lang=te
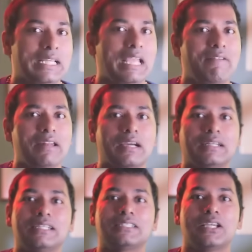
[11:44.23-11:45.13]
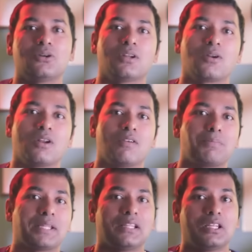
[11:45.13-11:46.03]
ఈవెన్ కంటెస్ట్ చేయకుండా రెండు వేల
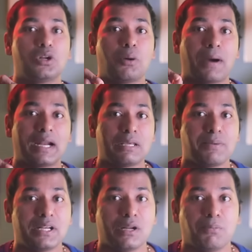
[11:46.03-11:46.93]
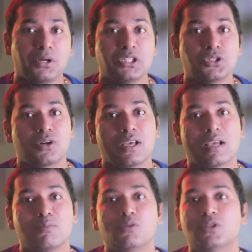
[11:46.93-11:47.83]
పద్నాలుగులో పార్టీ పెట్టినప్పటి నుంచి కూడా ఇంకా
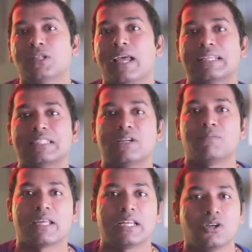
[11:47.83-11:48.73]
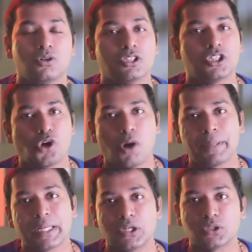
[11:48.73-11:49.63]
మూవీస్లో యాక్ట్ చేయడం మానేయడం గురించి
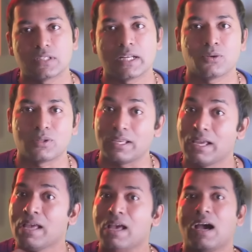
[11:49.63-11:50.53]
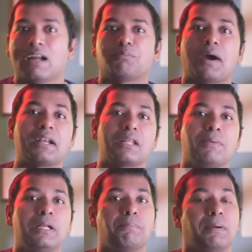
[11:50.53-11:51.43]
టాపిక్ నడుస్తూనే ఉంది అండ్ పార్టీ
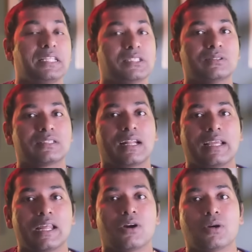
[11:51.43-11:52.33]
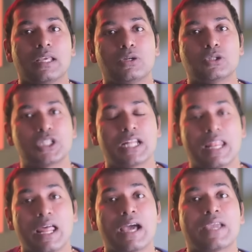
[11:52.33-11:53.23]
పెట్టి పది సంవత్సరాలు అయినా కూడా ఈ క్వశ్చన్
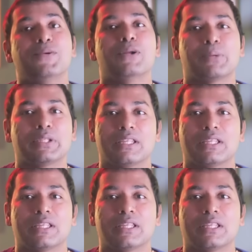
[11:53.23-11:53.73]
అలాగే ఉండిపోయింది